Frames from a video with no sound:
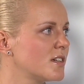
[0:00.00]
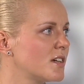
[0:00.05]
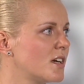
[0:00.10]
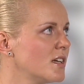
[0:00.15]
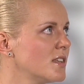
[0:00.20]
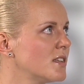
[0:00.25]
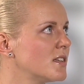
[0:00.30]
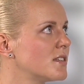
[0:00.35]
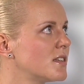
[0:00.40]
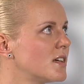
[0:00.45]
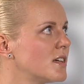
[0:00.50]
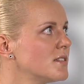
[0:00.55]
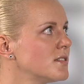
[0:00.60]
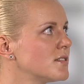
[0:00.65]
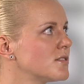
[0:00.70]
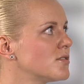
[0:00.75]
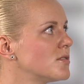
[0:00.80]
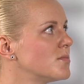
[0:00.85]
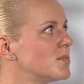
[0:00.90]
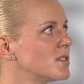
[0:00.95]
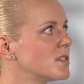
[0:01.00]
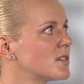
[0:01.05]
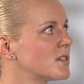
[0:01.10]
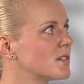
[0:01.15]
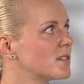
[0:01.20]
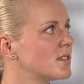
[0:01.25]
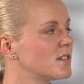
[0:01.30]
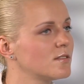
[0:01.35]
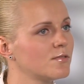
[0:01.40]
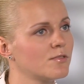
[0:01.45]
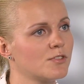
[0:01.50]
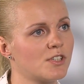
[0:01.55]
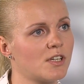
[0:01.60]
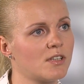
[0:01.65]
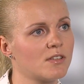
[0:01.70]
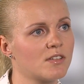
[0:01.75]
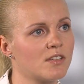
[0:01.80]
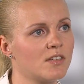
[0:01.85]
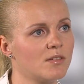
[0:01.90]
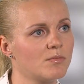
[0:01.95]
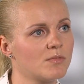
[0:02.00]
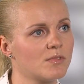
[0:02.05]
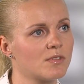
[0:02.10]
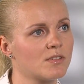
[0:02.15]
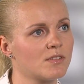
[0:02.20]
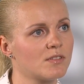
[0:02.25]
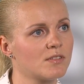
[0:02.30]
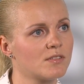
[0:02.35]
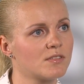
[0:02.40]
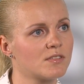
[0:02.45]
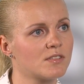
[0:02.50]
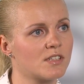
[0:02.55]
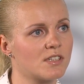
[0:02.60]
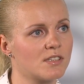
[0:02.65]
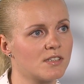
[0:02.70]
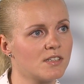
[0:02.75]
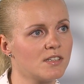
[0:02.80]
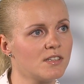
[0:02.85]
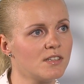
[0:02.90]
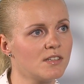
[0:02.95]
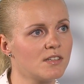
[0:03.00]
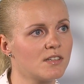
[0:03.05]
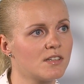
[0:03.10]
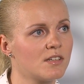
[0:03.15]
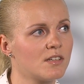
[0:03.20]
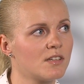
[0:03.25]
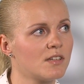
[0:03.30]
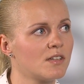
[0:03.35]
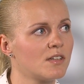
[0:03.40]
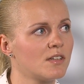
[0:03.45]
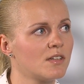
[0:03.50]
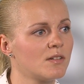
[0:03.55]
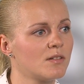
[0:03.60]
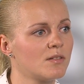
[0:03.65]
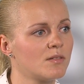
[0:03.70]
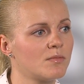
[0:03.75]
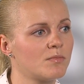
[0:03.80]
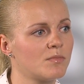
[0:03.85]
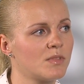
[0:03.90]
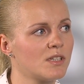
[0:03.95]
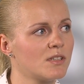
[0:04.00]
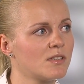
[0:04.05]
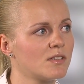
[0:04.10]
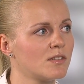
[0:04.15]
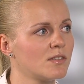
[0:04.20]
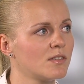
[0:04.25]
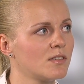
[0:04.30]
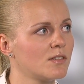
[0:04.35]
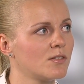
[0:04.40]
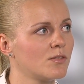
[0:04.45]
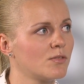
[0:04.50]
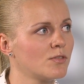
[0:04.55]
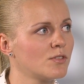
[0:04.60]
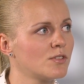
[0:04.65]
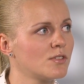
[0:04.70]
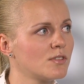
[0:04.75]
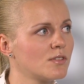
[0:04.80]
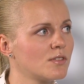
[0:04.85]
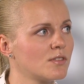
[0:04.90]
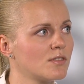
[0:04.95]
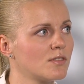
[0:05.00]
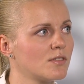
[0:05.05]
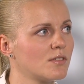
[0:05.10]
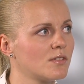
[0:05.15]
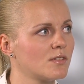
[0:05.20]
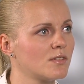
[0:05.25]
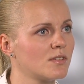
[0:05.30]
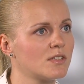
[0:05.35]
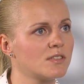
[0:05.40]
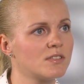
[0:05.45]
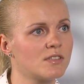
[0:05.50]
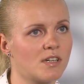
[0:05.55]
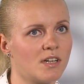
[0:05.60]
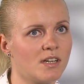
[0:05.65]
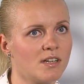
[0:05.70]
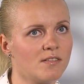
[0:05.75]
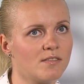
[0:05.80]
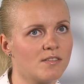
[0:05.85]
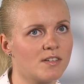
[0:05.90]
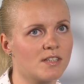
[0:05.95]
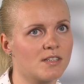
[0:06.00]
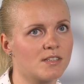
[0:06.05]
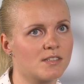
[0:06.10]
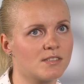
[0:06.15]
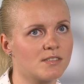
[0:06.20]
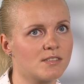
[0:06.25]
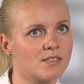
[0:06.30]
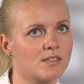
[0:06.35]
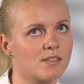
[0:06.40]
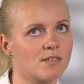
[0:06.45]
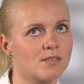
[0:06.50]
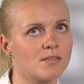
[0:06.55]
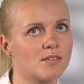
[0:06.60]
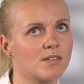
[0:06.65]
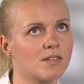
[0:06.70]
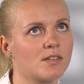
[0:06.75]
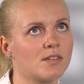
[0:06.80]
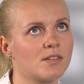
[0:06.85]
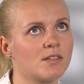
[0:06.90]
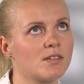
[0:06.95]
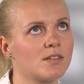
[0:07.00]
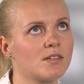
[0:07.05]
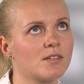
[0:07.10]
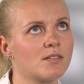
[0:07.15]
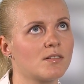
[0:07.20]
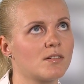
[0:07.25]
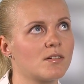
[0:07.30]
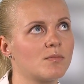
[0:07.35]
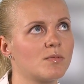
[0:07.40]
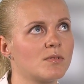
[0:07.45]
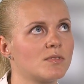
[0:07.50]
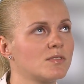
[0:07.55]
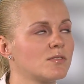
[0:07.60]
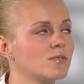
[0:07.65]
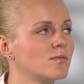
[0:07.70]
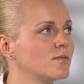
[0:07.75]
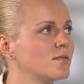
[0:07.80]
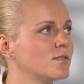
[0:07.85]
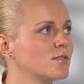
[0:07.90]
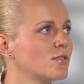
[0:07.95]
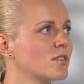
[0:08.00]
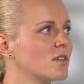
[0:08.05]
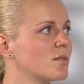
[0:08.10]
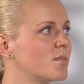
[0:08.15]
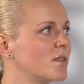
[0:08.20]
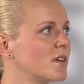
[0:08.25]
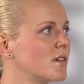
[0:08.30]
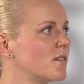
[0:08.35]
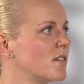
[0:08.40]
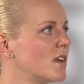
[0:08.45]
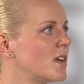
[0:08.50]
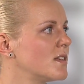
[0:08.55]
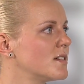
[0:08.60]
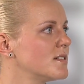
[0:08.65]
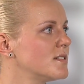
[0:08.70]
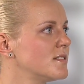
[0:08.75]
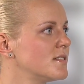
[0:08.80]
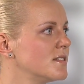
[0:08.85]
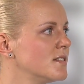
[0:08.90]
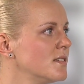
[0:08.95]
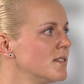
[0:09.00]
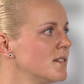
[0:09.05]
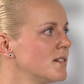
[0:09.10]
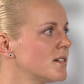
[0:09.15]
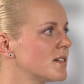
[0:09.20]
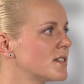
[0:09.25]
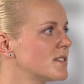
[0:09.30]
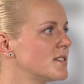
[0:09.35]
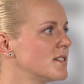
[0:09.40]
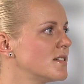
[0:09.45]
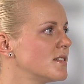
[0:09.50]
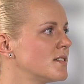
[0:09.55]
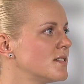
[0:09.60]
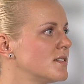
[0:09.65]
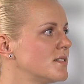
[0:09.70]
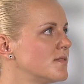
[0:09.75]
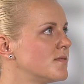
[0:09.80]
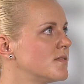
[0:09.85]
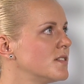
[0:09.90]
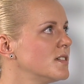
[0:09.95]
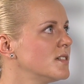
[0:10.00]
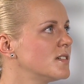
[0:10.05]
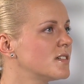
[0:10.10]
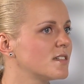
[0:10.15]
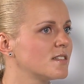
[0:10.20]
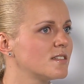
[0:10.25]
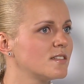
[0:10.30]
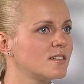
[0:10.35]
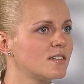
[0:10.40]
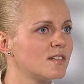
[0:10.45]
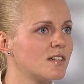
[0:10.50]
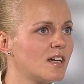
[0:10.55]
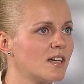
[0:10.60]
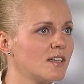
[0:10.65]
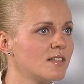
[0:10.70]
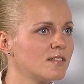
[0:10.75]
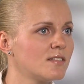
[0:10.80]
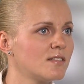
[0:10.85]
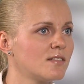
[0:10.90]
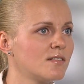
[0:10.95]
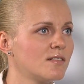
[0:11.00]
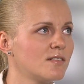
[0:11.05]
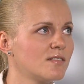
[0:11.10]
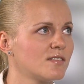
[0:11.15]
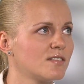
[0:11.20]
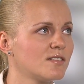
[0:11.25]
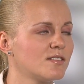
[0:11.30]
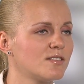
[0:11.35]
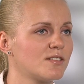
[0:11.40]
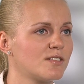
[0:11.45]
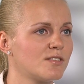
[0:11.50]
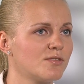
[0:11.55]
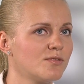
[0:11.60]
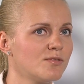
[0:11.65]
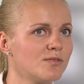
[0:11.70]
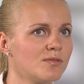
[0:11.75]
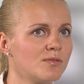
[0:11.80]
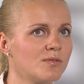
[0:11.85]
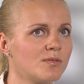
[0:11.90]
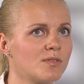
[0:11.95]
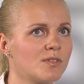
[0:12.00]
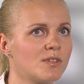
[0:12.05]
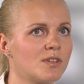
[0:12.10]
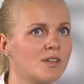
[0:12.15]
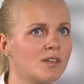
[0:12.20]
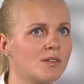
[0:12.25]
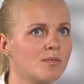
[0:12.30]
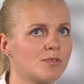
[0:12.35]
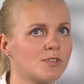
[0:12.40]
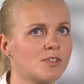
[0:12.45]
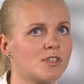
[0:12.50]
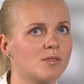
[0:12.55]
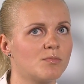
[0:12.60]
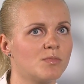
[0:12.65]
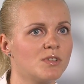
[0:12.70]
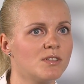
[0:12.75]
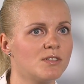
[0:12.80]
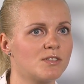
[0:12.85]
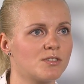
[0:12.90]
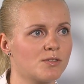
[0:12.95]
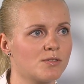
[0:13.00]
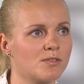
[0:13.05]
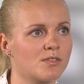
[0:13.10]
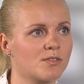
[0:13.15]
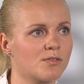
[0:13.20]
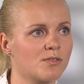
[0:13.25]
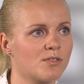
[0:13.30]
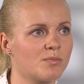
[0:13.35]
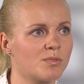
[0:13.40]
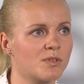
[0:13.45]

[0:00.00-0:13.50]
игра для нас, особенно когда звучал гимн страны, мы э, очень настраивались, как бы столько появлялось сил, хотелось выиграть, играть за страну, потому что обидно, что такое